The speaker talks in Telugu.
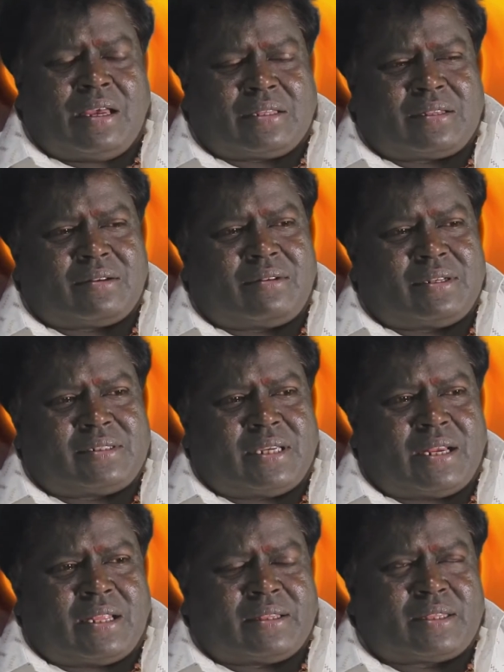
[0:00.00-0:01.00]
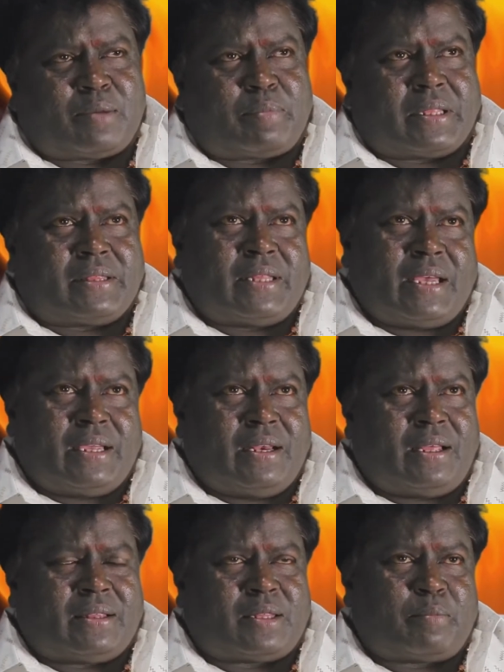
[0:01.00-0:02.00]
అతను కూడా చాలా అంత పెద్ద
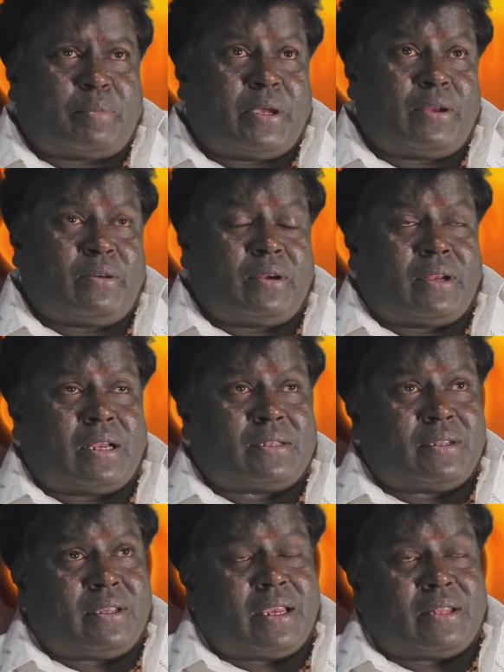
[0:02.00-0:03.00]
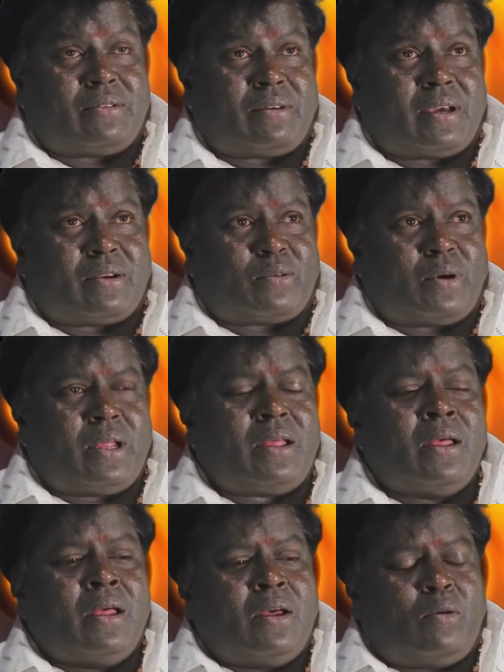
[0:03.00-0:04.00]
అయినా అంత పేరున్న నర్సింగ్ యాదవ్ గారు కూడా
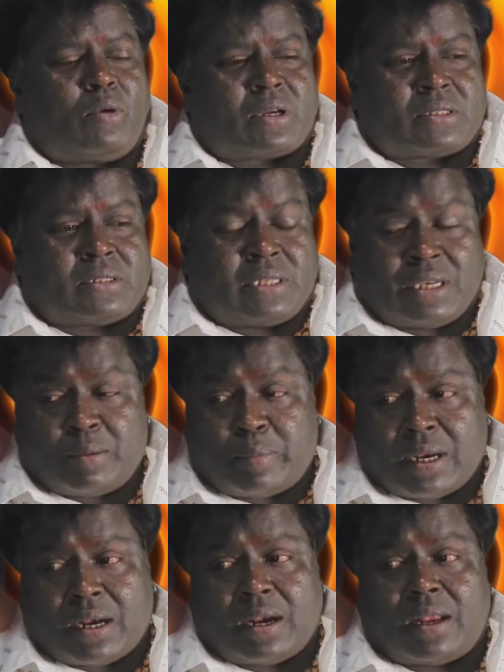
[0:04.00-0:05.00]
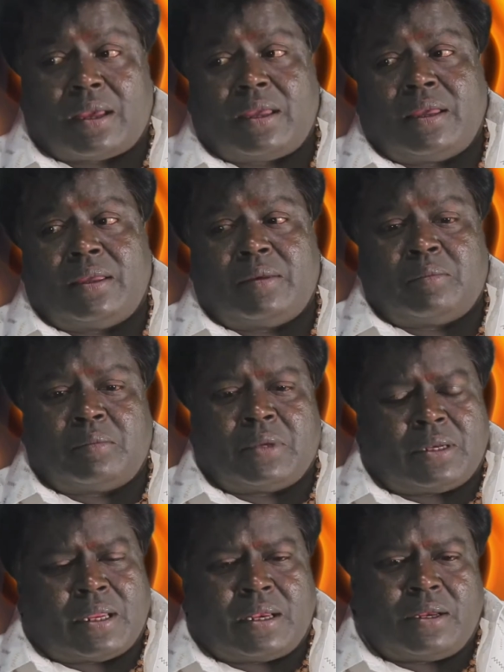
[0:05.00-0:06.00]
ఒక చిన్న పిల్లాడిలాగే
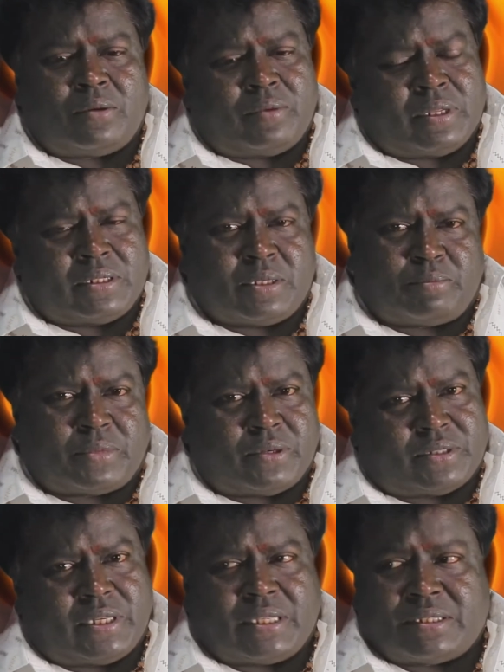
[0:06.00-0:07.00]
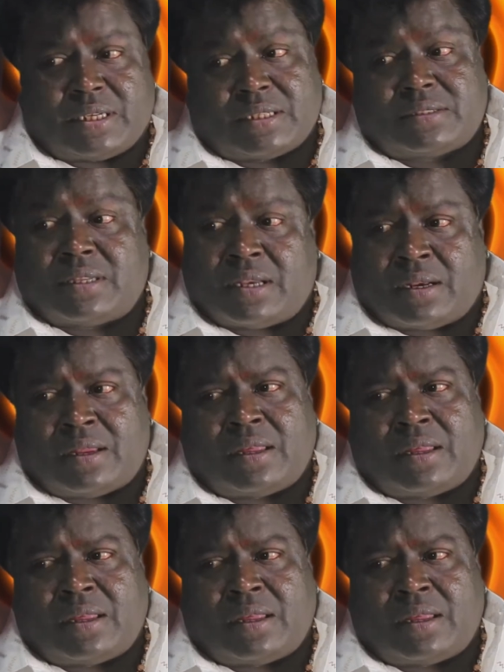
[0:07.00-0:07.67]
నాన్న నువ్వేం చెప్తావు వచ్చి చేస్తాను